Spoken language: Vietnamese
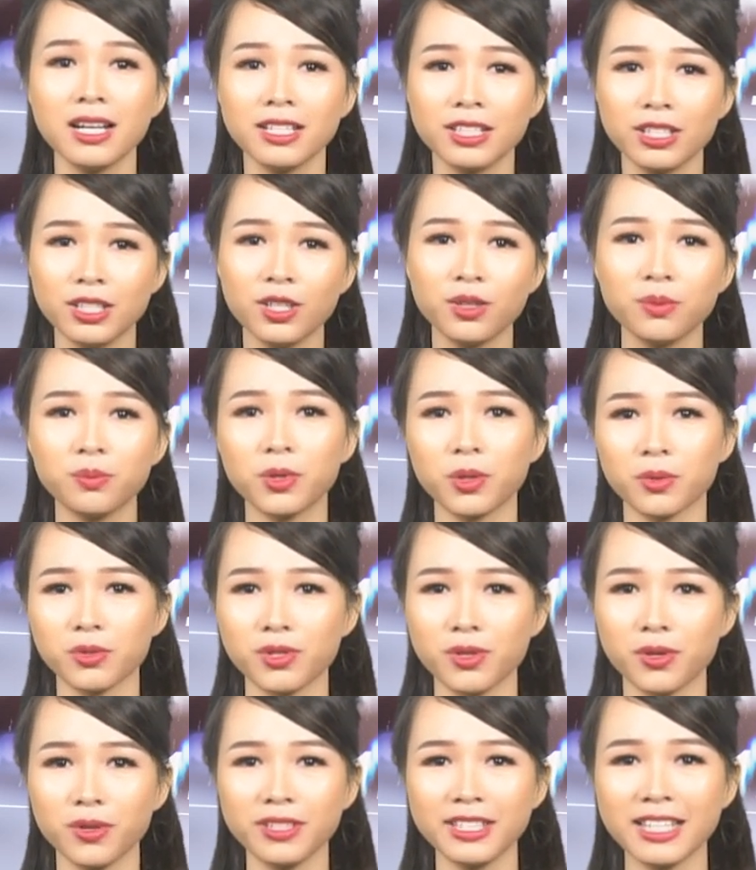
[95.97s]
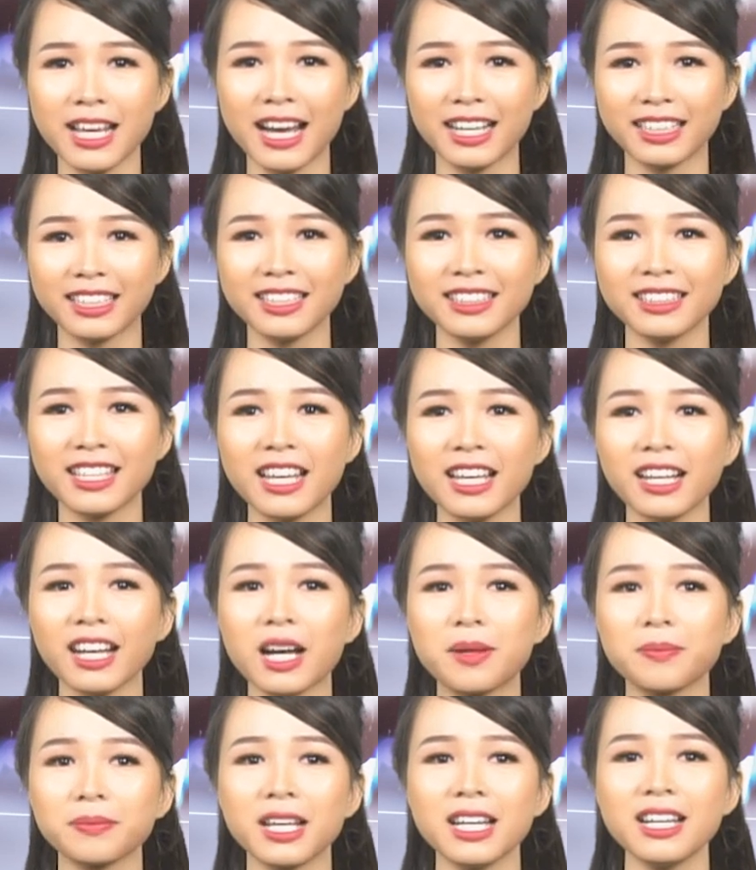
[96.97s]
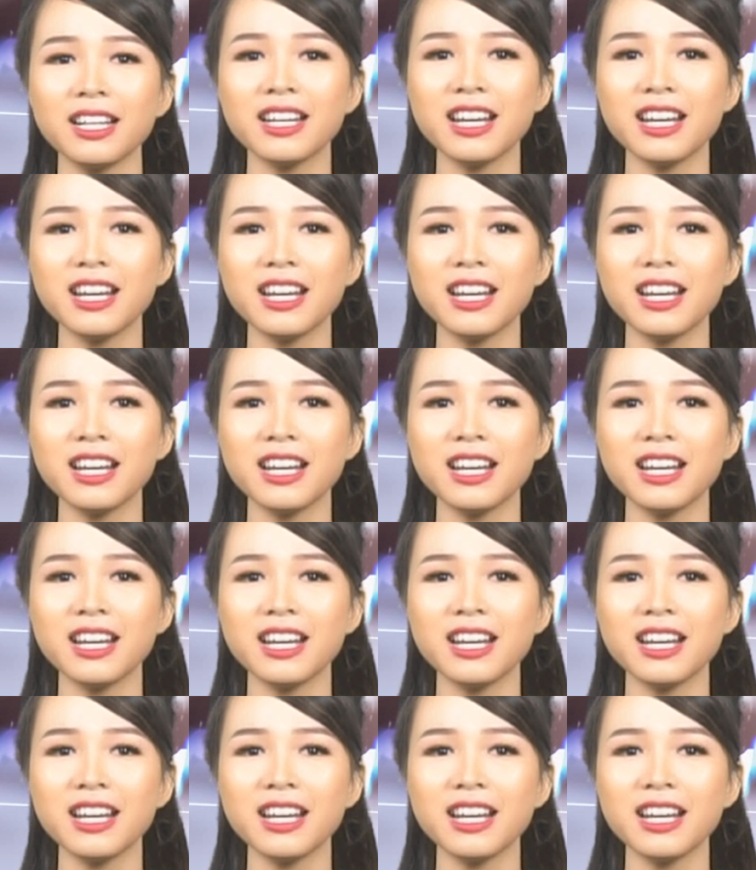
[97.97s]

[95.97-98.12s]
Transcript: nhưng một số nhà kinh tế cảm thấy